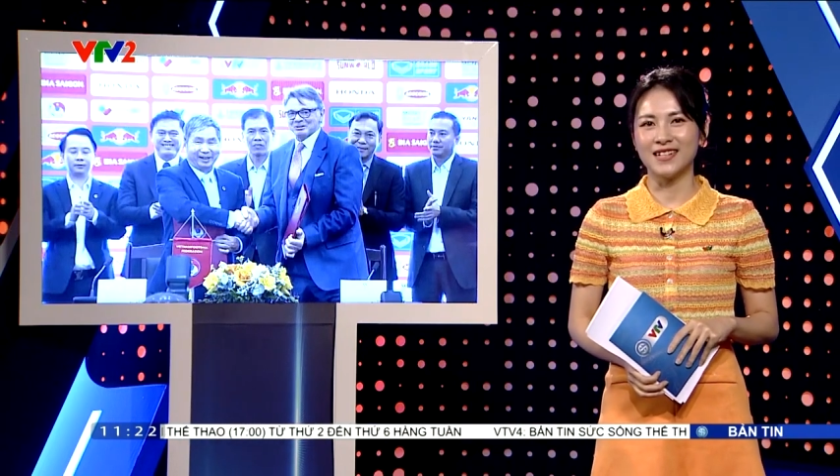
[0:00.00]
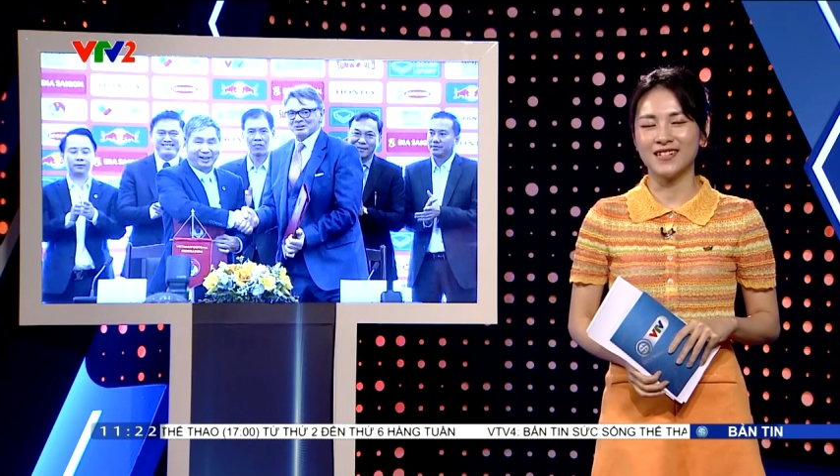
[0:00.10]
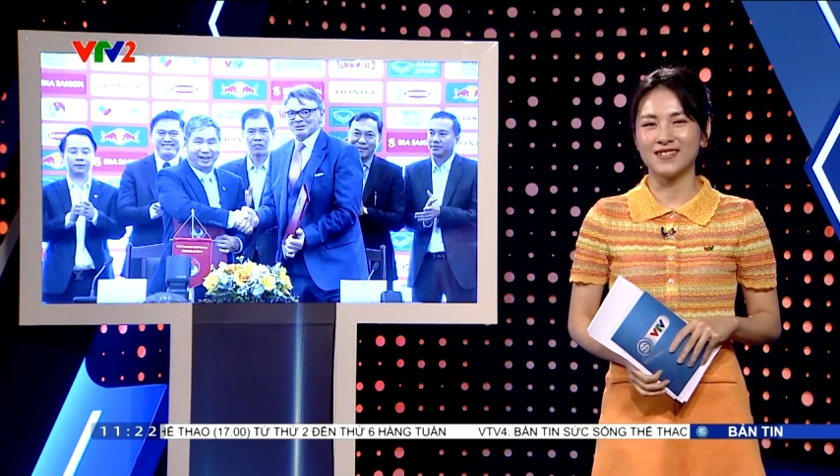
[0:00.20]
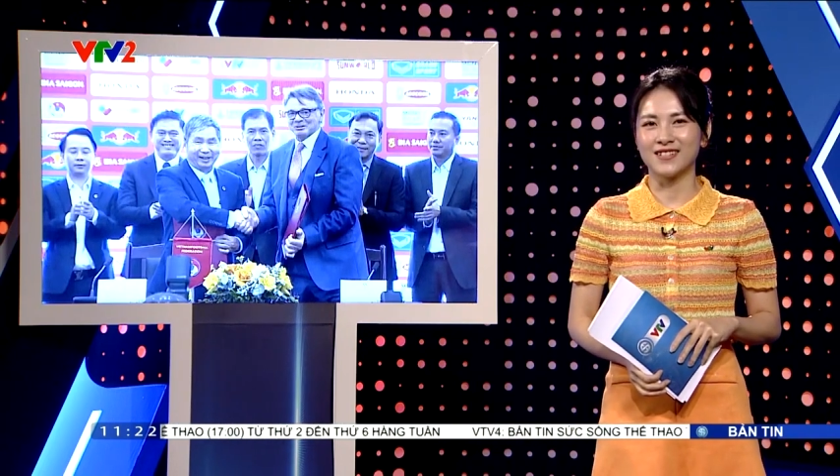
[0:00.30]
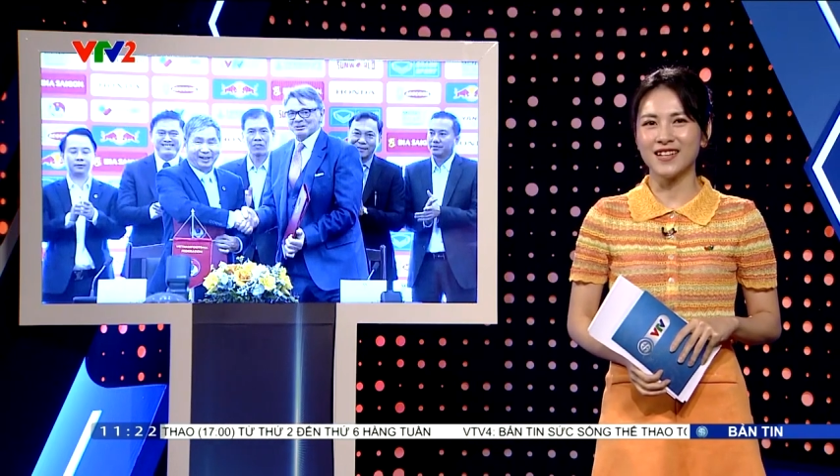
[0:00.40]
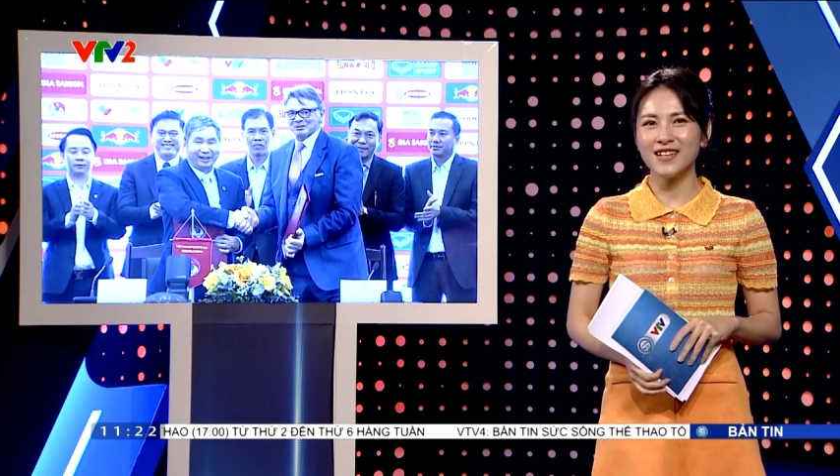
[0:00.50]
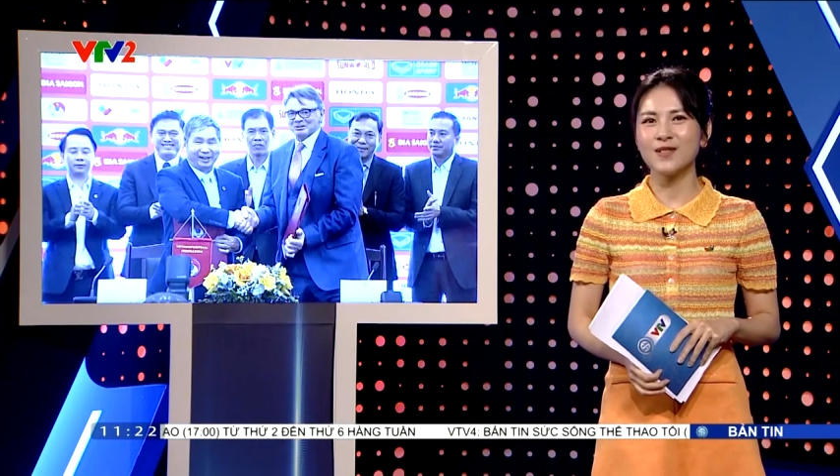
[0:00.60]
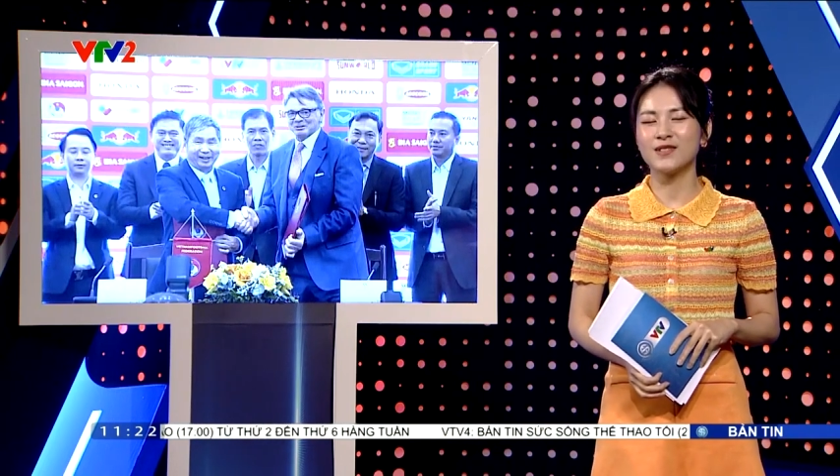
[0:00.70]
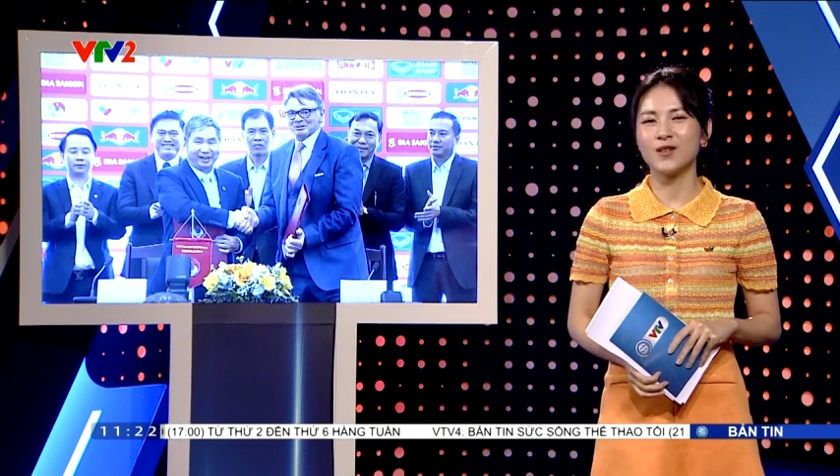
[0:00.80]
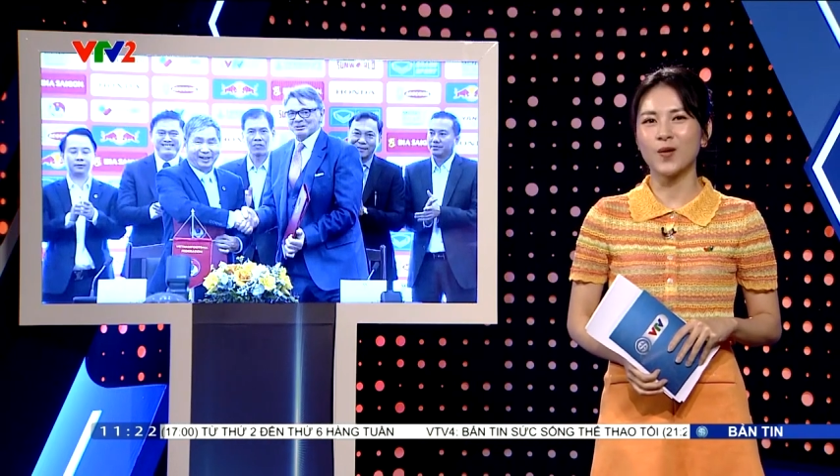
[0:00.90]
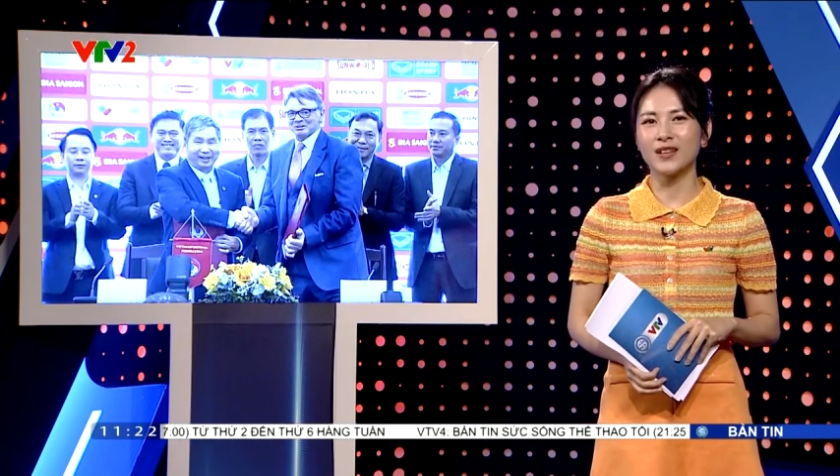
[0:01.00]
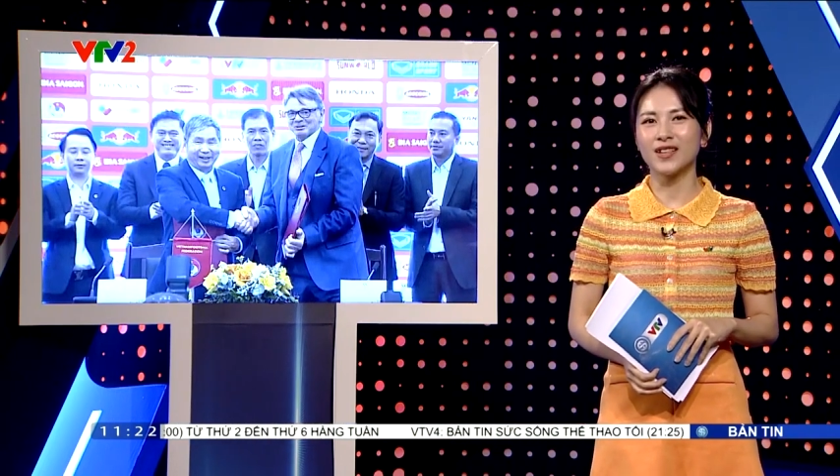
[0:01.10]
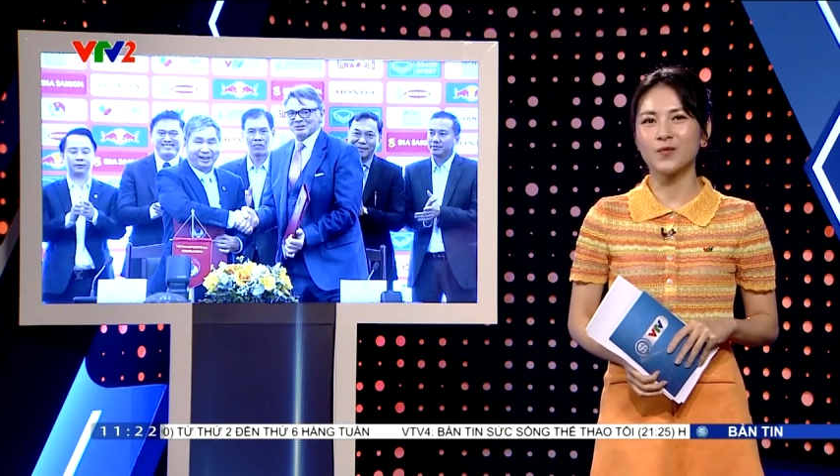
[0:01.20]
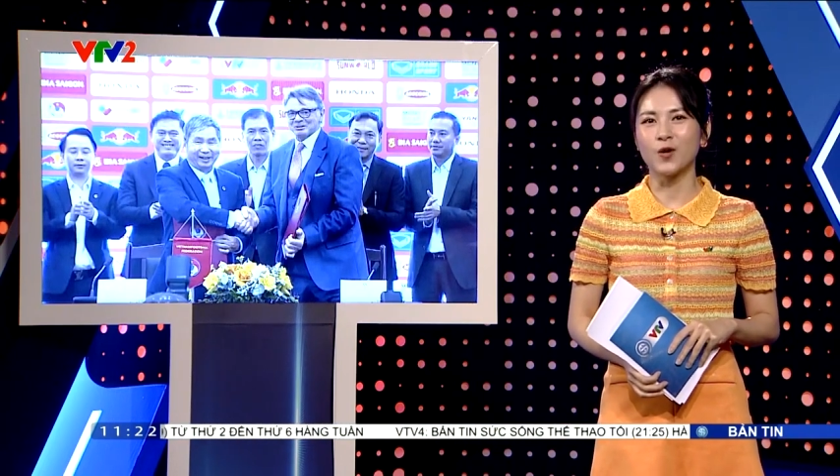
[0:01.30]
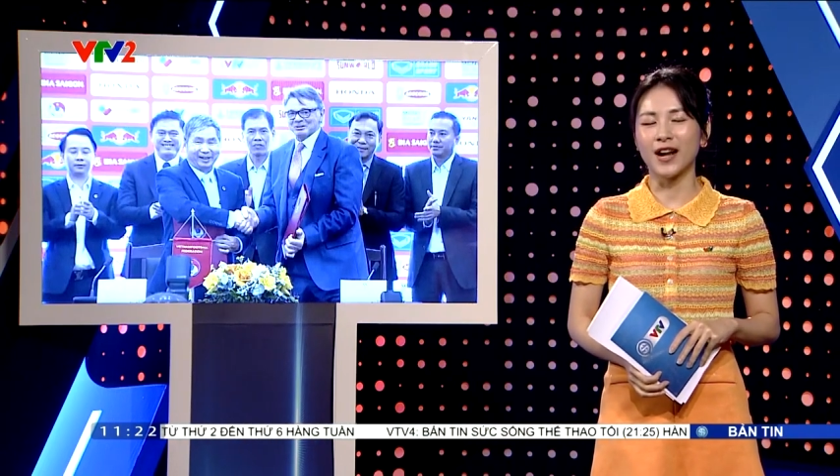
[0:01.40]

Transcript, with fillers: nhận được rất nhiều sự quan tâm của